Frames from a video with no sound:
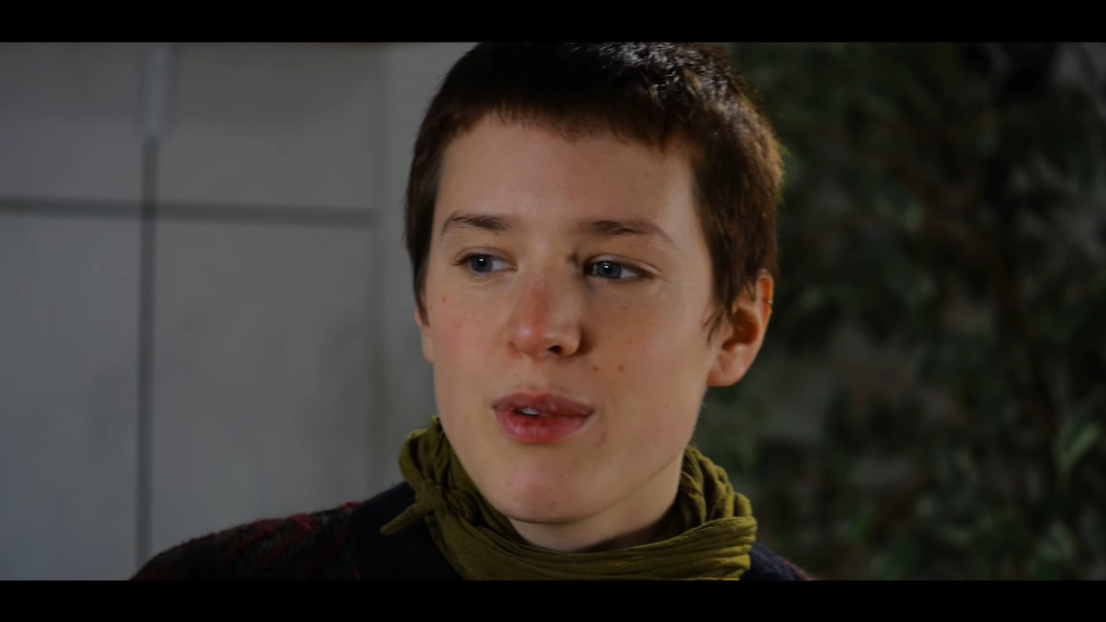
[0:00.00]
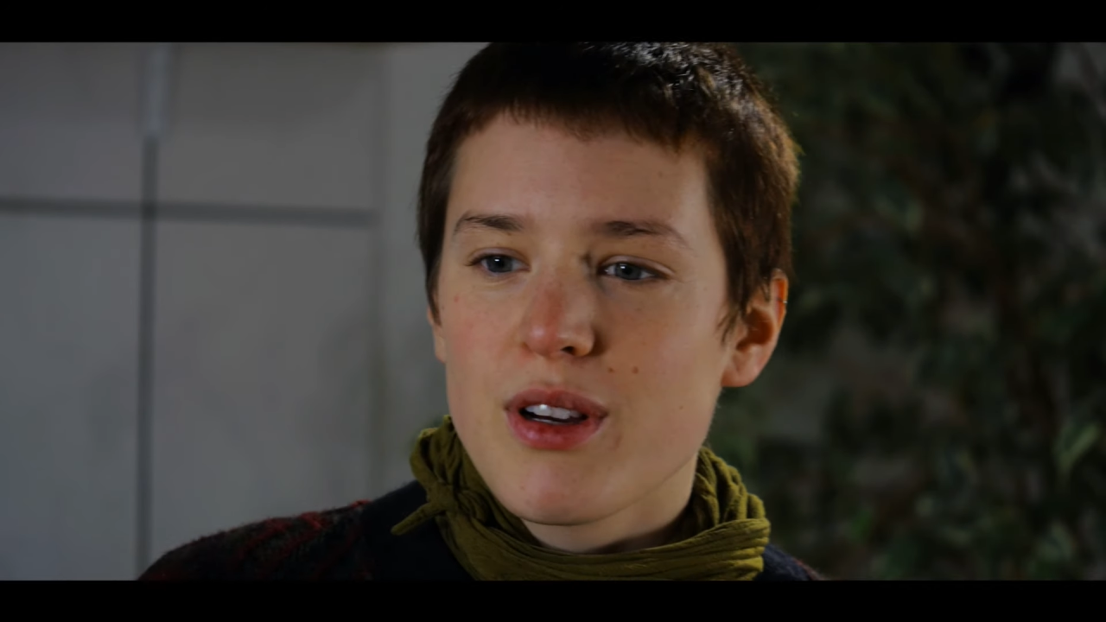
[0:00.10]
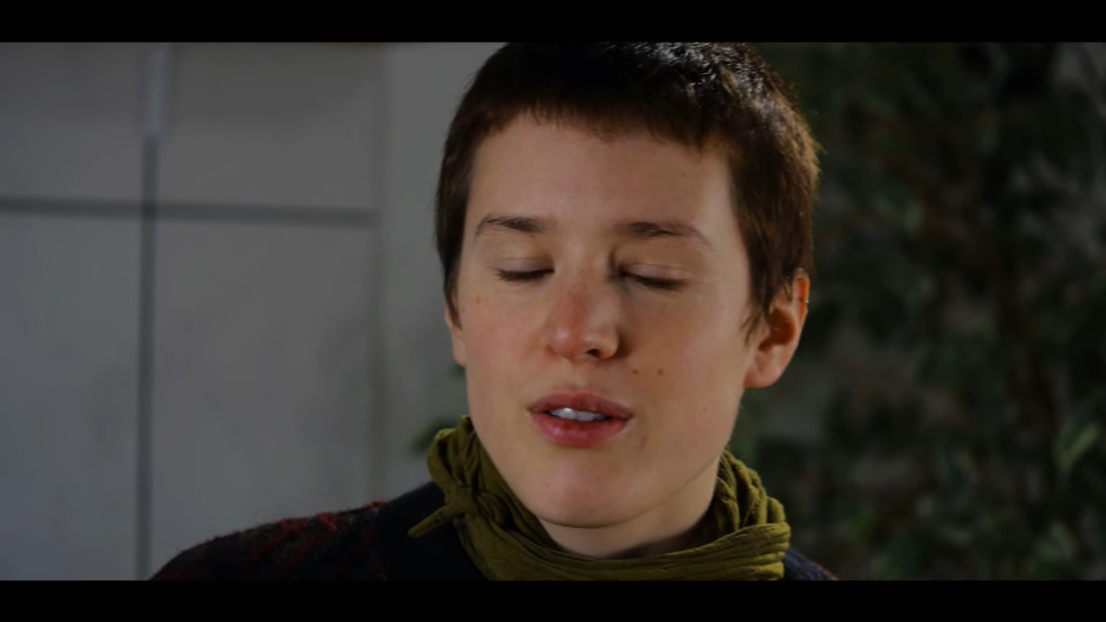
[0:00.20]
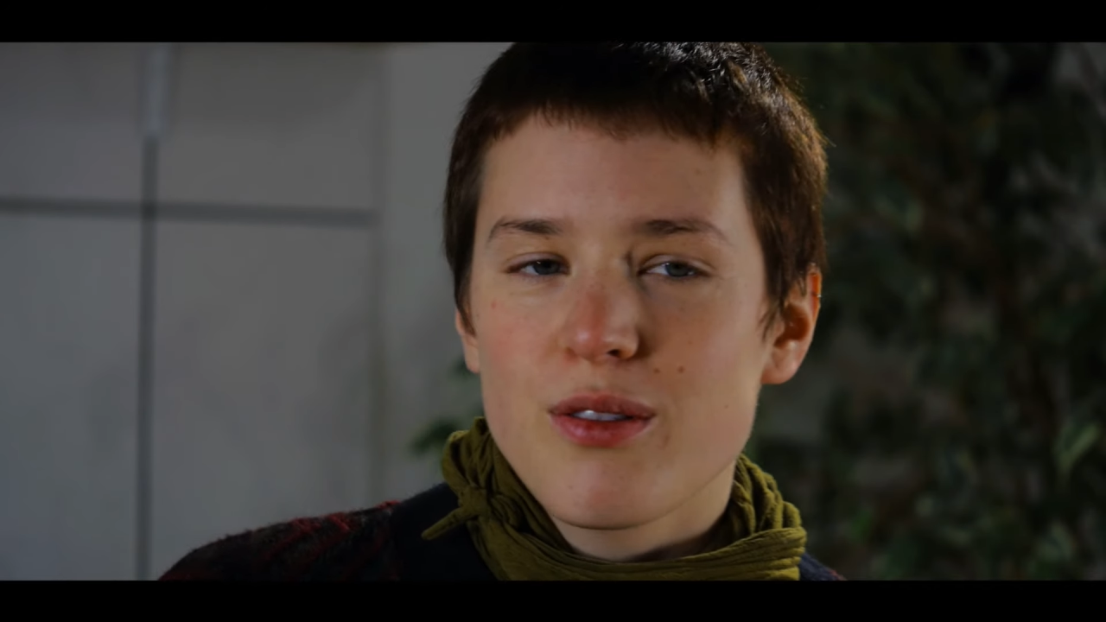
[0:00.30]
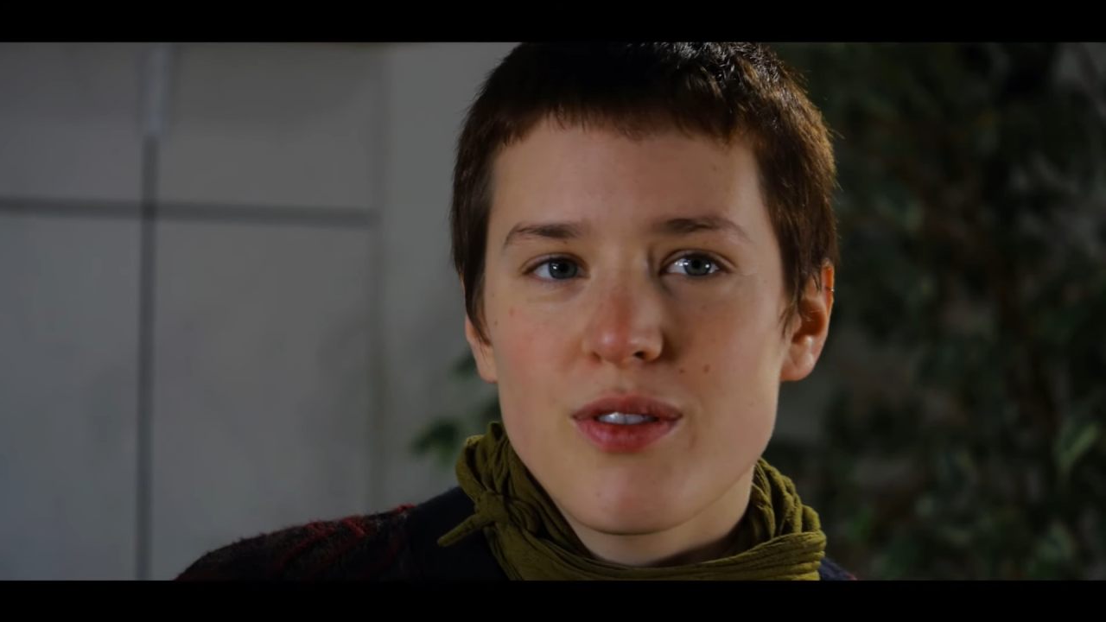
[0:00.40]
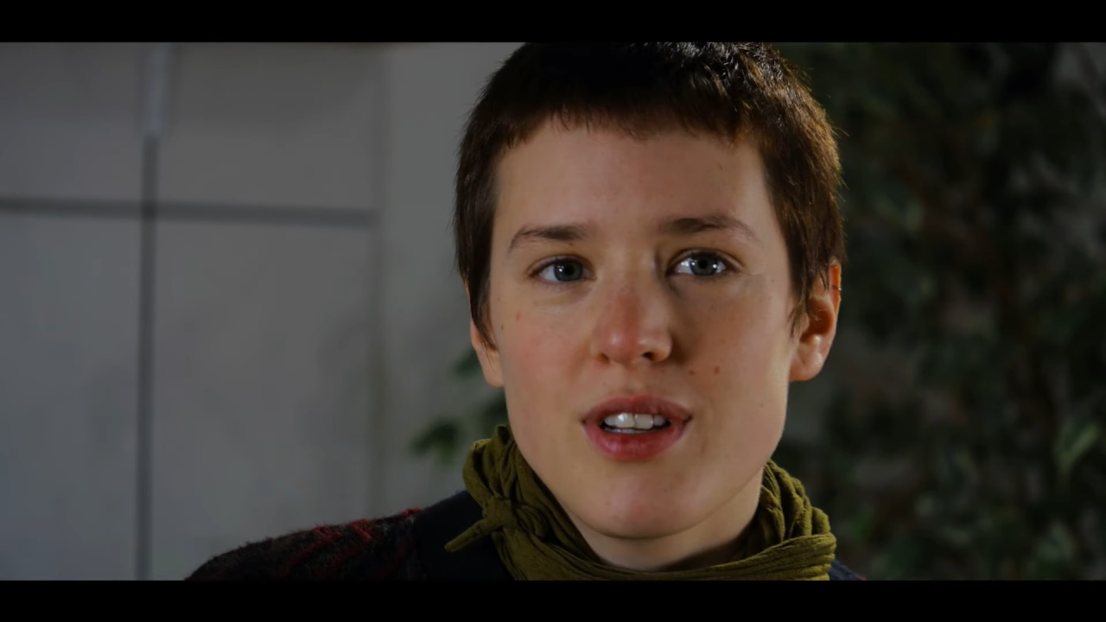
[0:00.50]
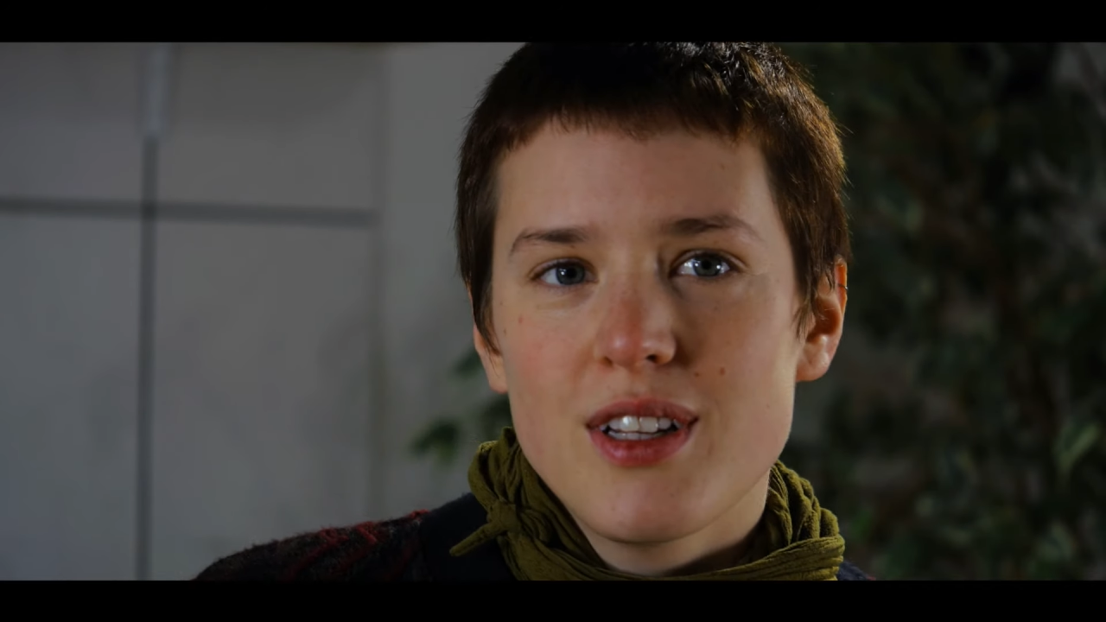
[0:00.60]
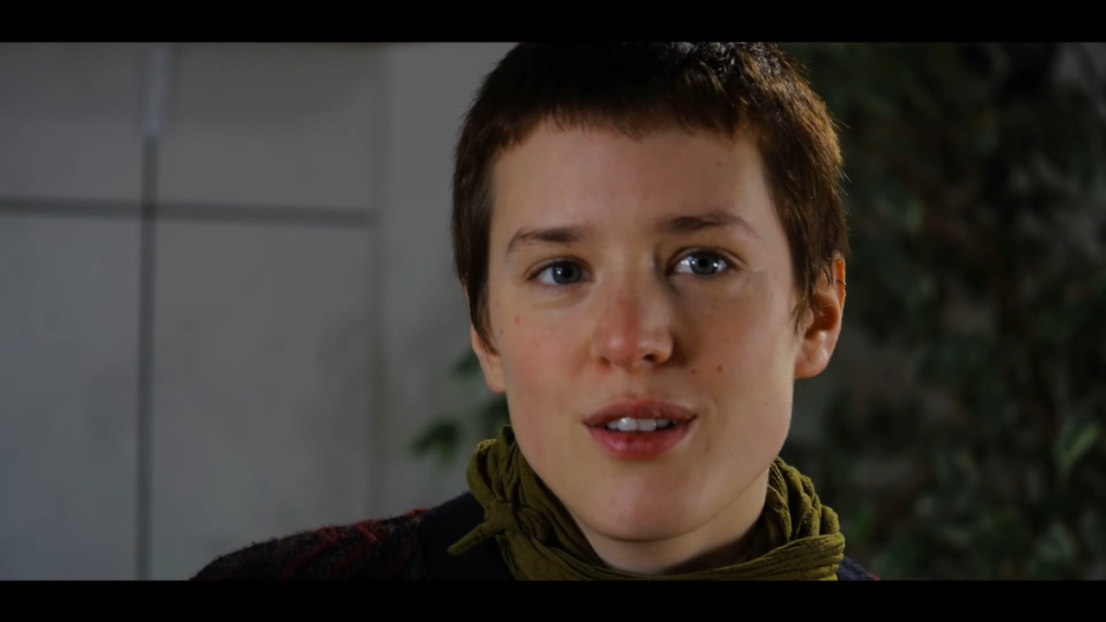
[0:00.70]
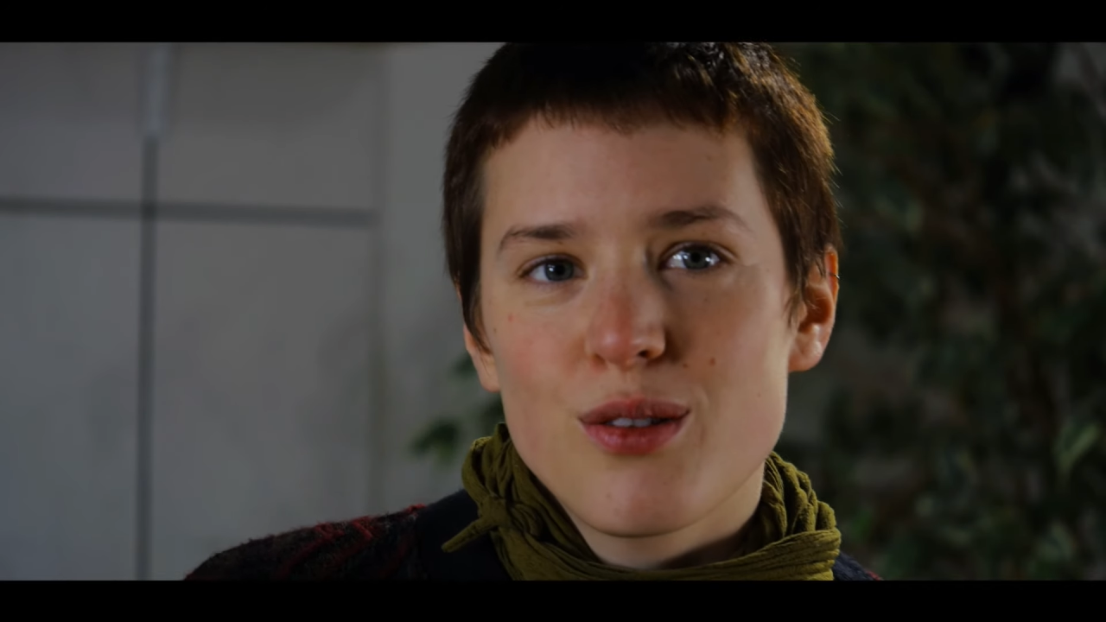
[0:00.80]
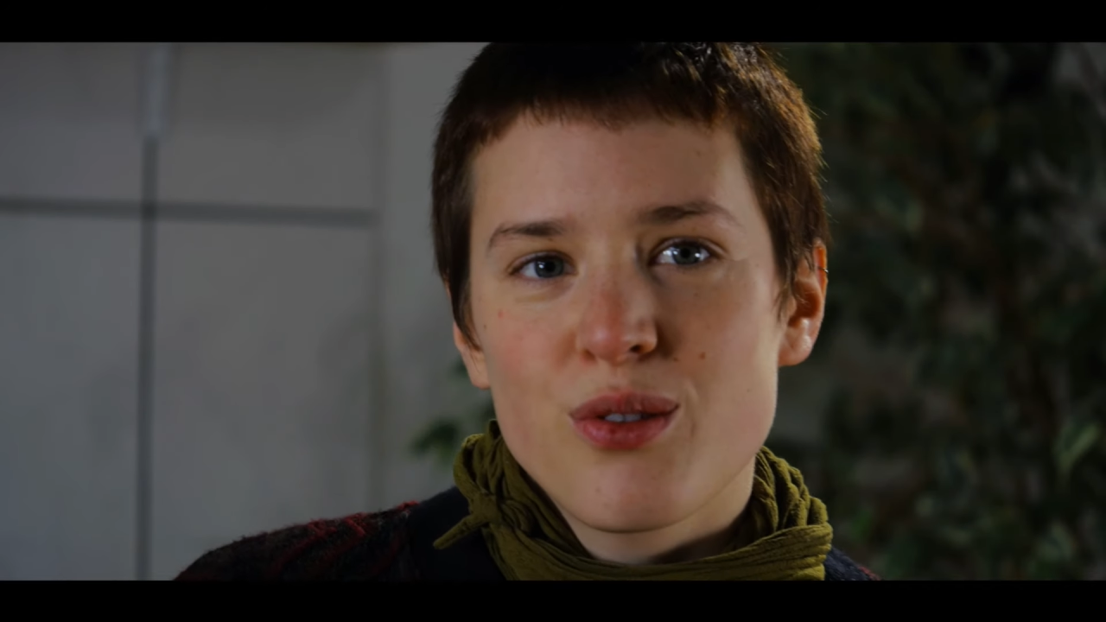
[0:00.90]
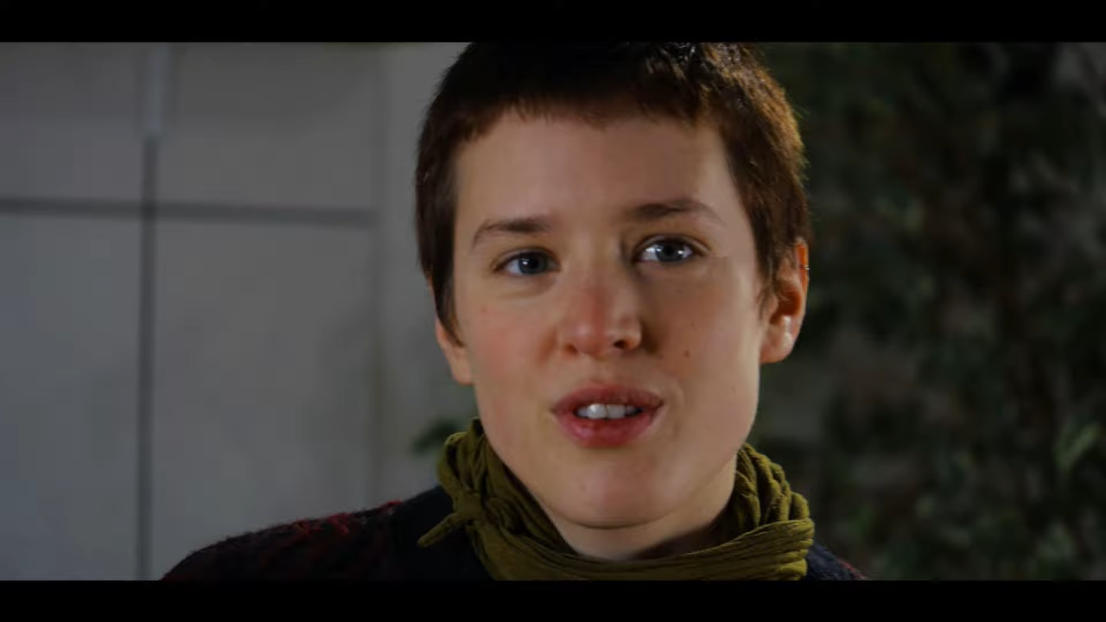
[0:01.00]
mir irgendwie nicht so